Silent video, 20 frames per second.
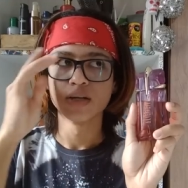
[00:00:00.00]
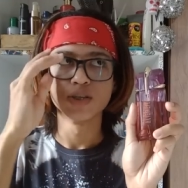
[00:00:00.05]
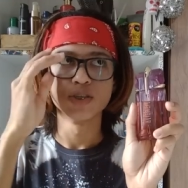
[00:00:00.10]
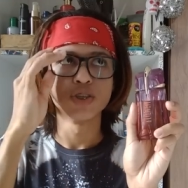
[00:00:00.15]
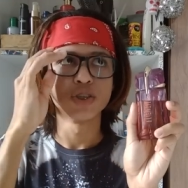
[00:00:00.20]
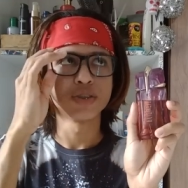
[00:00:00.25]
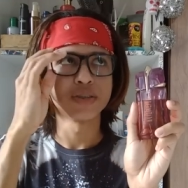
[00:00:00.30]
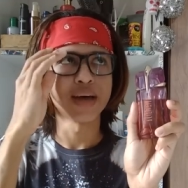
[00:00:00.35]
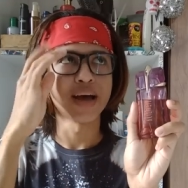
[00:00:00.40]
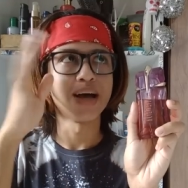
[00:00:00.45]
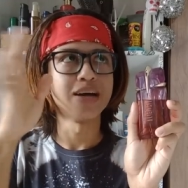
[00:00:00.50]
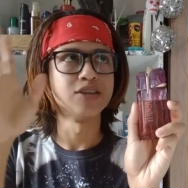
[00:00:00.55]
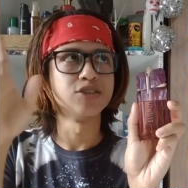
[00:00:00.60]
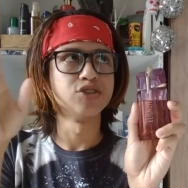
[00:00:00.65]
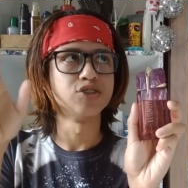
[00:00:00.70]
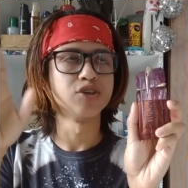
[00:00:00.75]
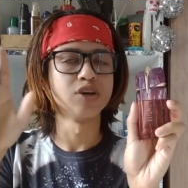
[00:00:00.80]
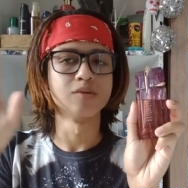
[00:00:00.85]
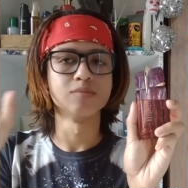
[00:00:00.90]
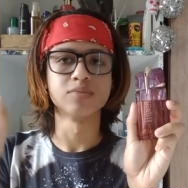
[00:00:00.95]
De tarde,
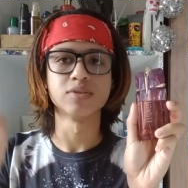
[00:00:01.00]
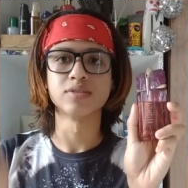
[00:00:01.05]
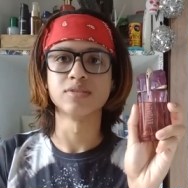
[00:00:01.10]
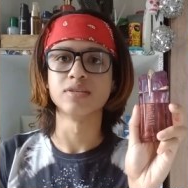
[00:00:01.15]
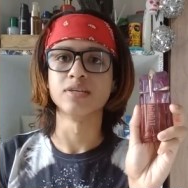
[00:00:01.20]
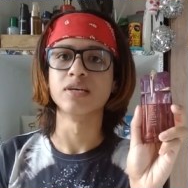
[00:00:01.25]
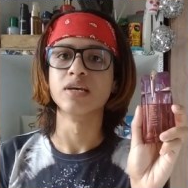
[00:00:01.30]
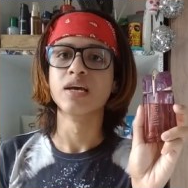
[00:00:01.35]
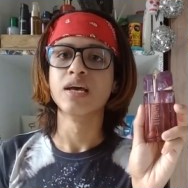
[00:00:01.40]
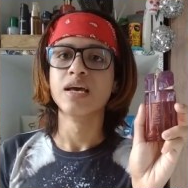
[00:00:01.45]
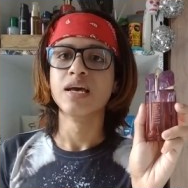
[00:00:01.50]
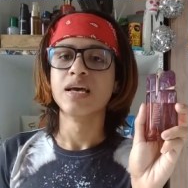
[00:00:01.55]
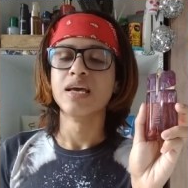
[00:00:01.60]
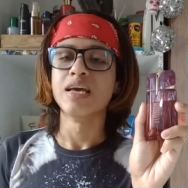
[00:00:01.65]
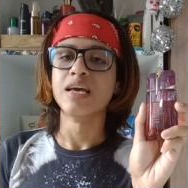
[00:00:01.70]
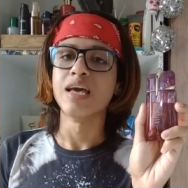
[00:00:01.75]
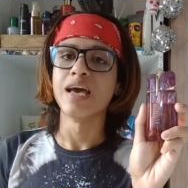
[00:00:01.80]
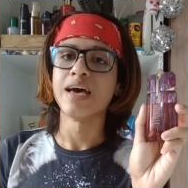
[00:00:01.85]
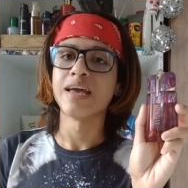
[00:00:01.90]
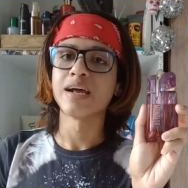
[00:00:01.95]
digamos assim.
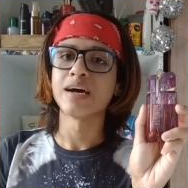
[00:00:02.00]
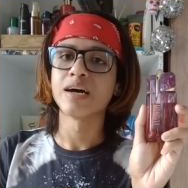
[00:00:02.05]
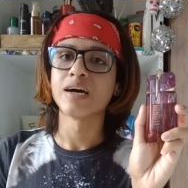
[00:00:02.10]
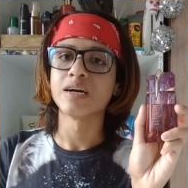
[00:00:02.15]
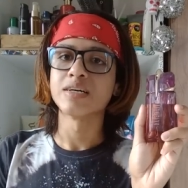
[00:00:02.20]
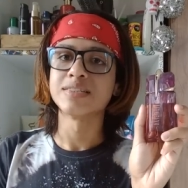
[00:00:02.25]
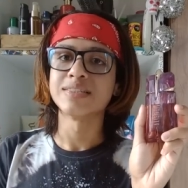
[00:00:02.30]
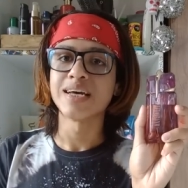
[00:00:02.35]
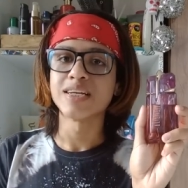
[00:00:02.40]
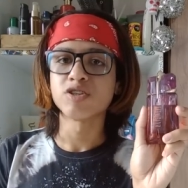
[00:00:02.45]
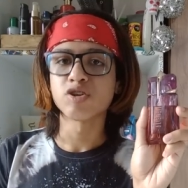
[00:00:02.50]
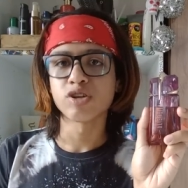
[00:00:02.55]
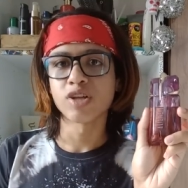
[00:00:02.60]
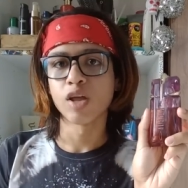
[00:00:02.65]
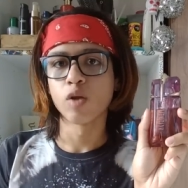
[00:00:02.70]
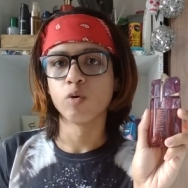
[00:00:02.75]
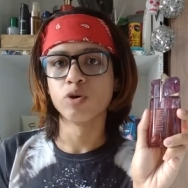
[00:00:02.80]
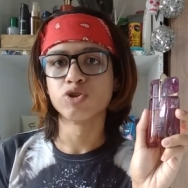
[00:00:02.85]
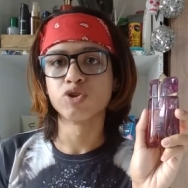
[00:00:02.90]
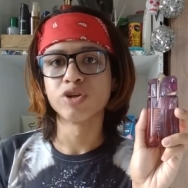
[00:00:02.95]
E era 7 horas
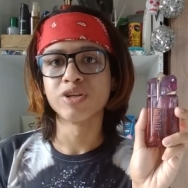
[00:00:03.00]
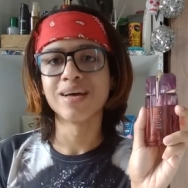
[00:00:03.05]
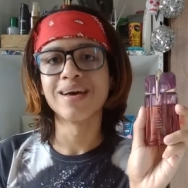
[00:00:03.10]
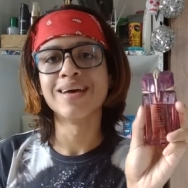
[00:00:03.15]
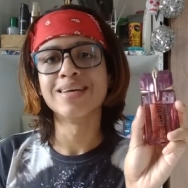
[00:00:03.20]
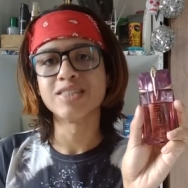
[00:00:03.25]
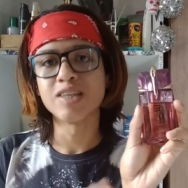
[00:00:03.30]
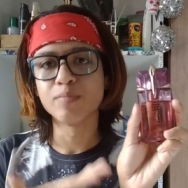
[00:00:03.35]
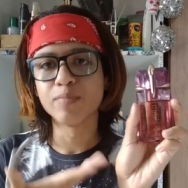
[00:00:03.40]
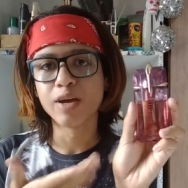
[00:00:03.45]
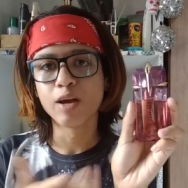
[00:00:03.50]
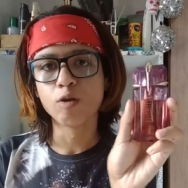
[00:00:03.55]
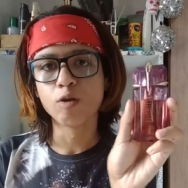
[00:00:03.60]
da noite e eu ainda recebi